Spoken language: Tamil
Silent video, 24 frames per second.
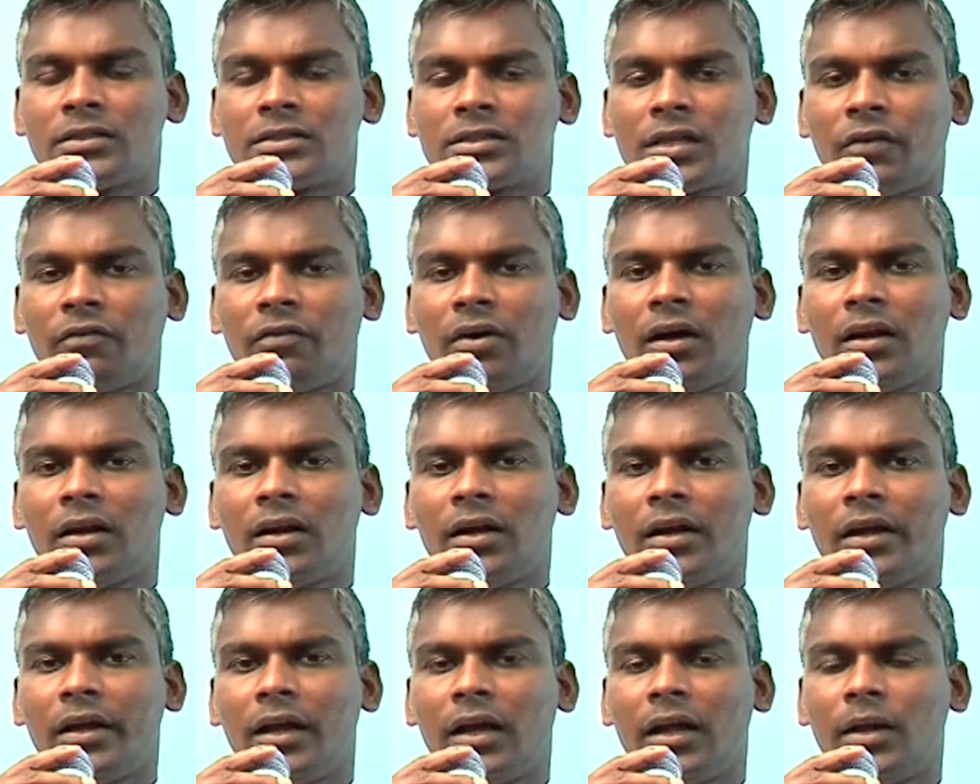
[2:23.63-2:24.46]

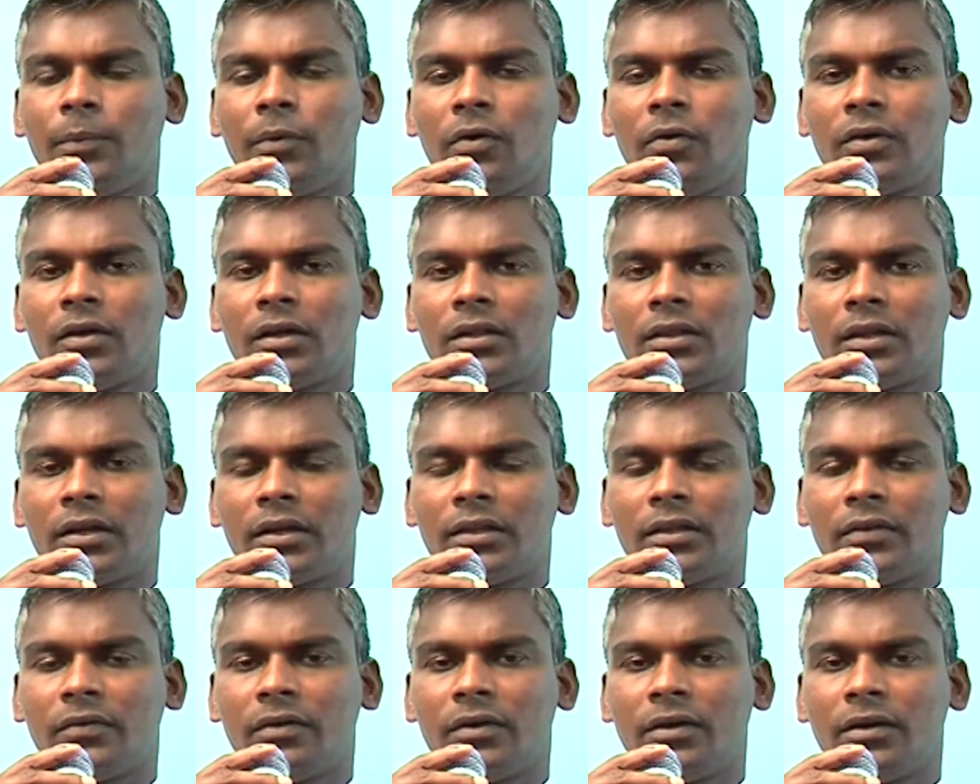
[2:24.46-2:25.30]
சவால்களை அனுபவிக்க
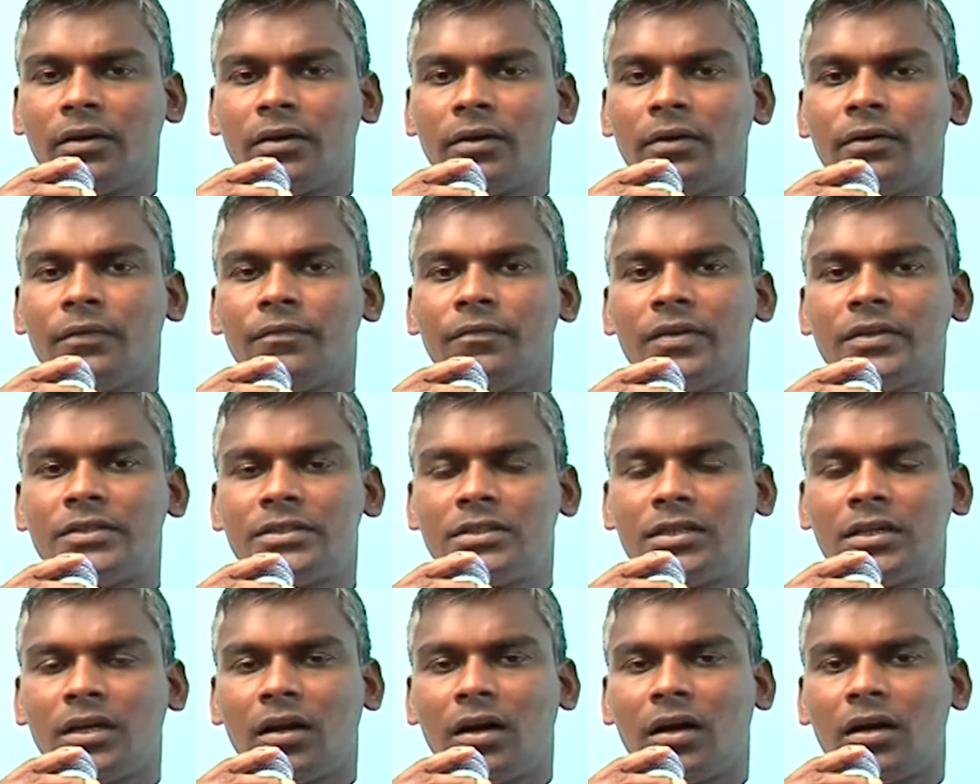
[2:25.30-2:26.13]
தெரிந்தவன்
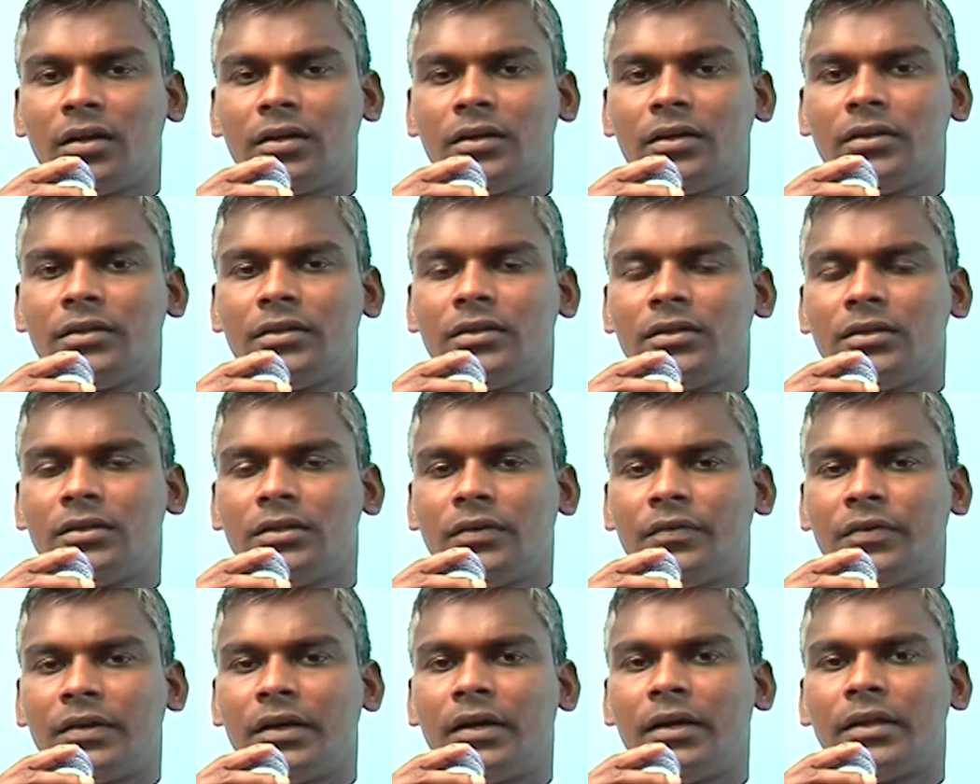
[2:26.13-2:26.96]
வெற்றியாளன் என்று
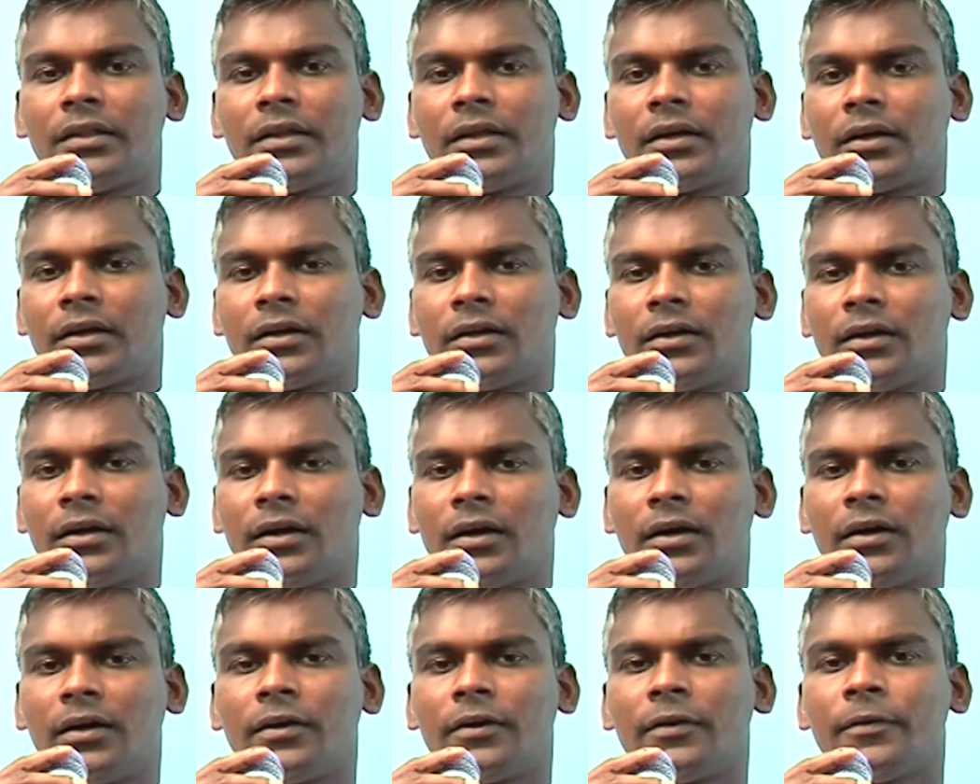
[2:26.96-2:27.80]
அவர்
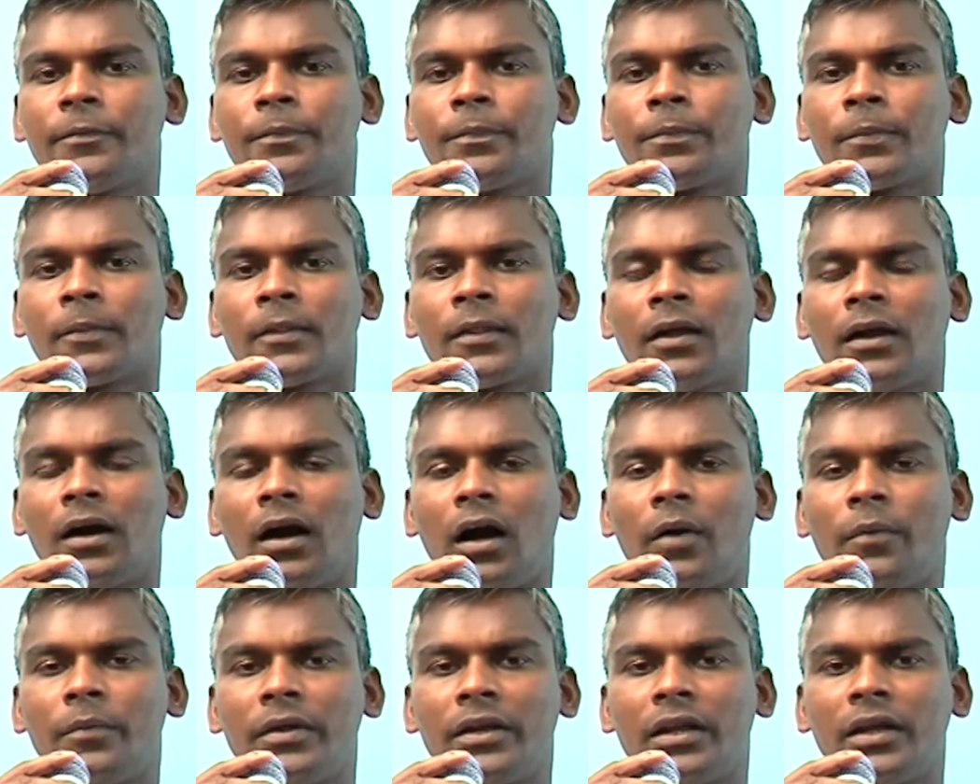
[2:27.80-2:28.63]
எழுதியிருக்கின்றார்
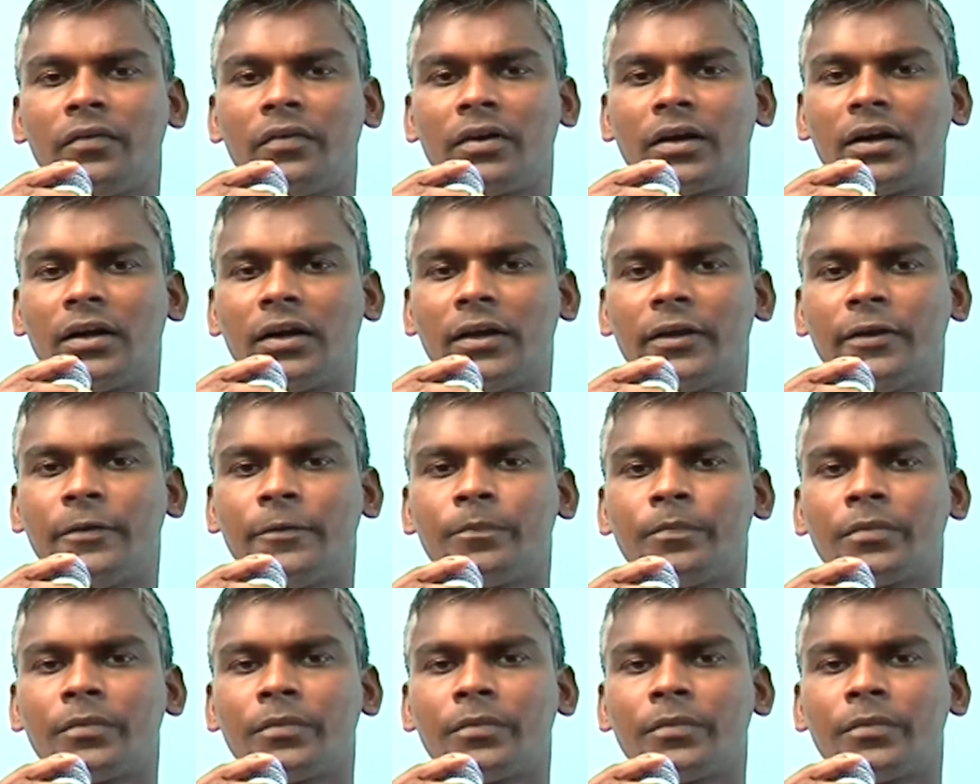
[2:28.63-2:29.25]
ஆமினியவர்களே